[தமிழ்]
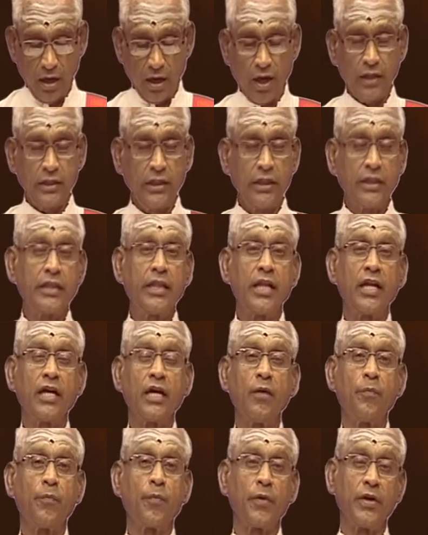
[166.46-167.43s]

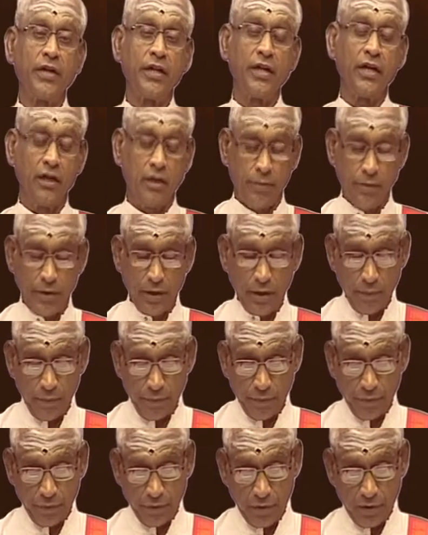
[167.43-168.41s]
ஆதித்யர்கள் பன்னிரண்டு பேர்
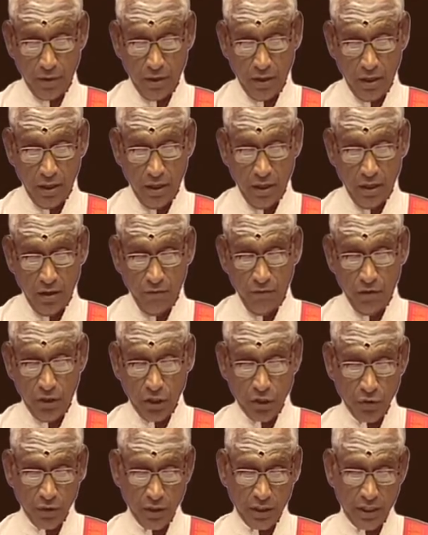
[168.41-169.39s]

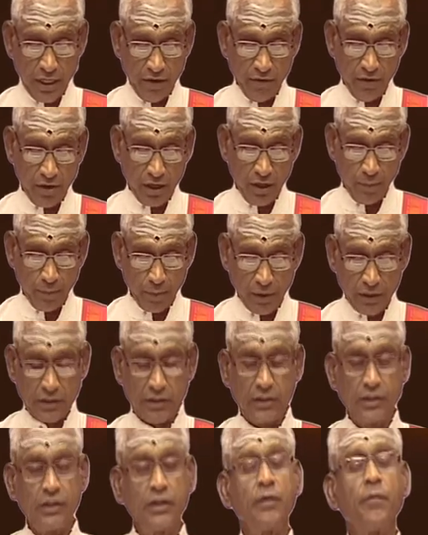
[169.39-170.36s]
விஸ்வதேவர்கள்
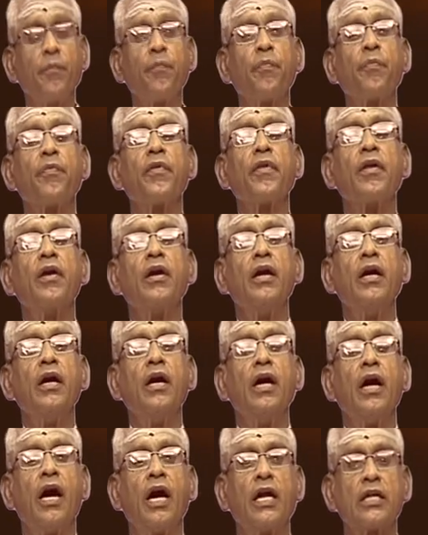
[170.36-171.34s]
பத்து
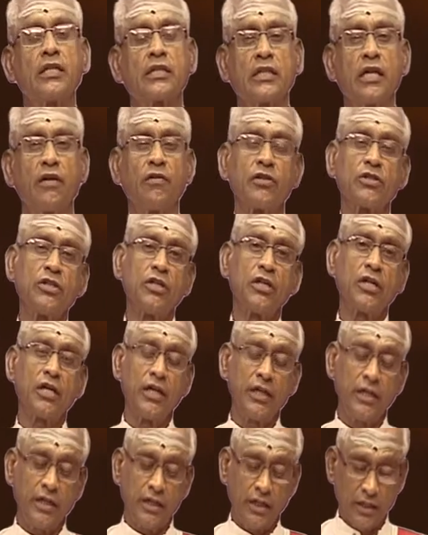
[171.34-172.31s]
அஷ்ட
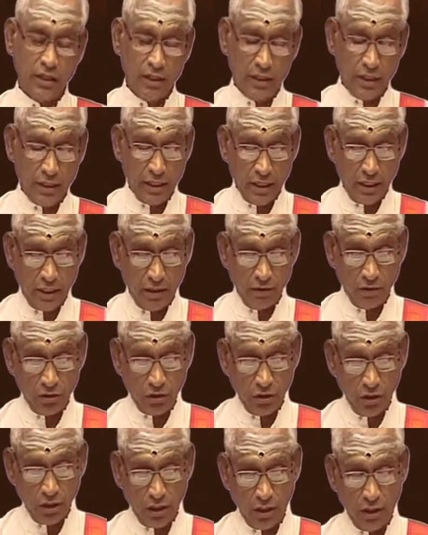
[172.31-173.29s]
வசுக்கள் என்று எட்டு
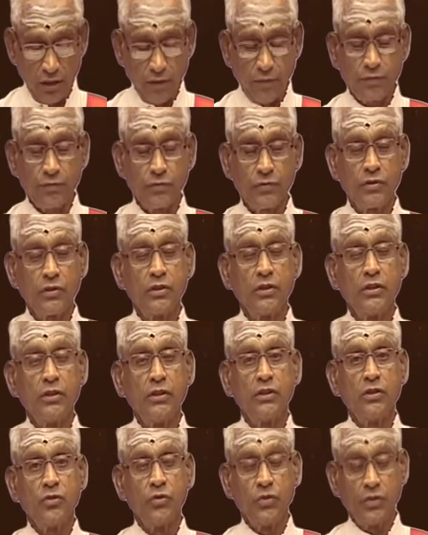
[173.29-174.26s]
வசுக்கள்
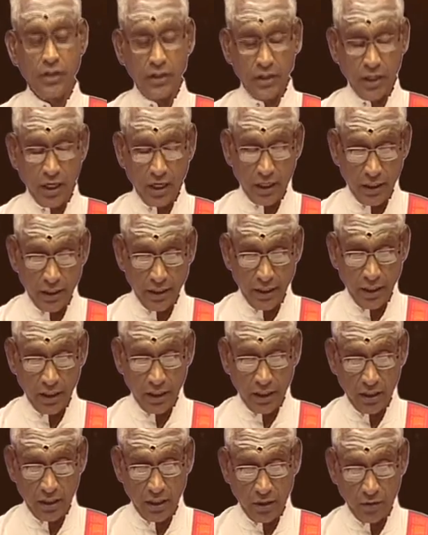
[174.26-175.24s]
விஷிதர்கள்
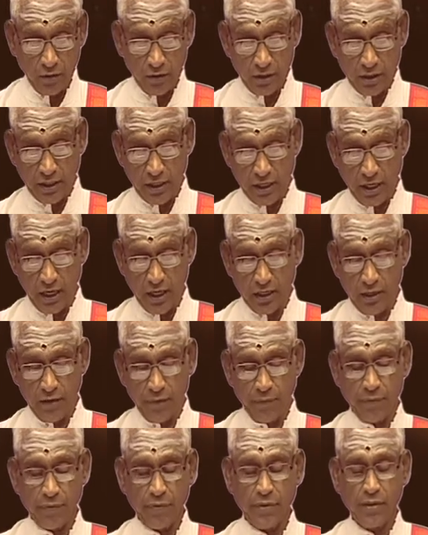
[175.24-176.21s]
என்று இருபத்தி ஆறு
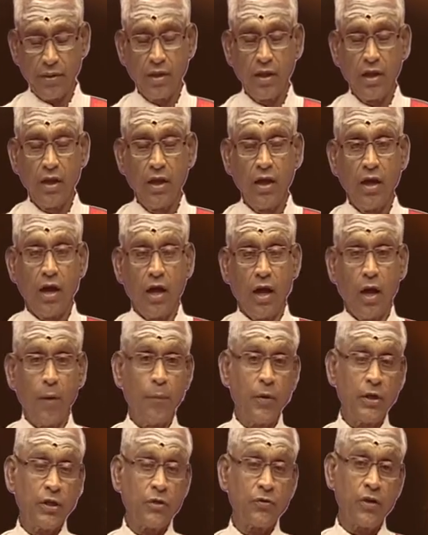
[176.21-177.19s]

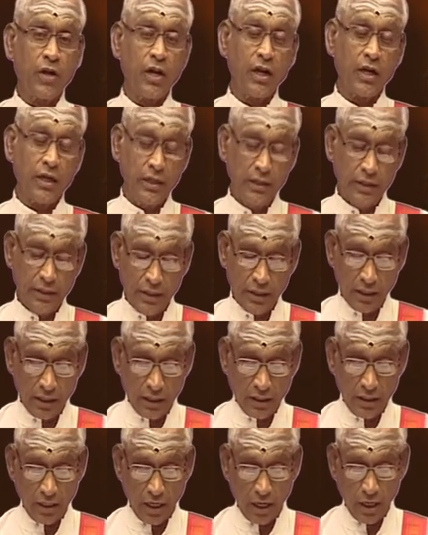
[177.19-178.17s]
ஆபஸ்வரர்கள்
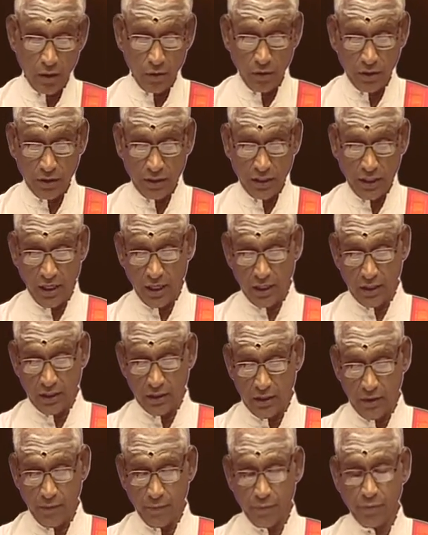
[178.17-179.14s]
என்று அறுபத்தி
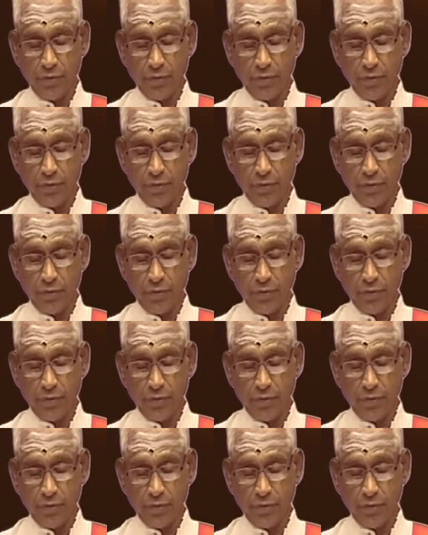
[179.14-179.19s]
நான்கு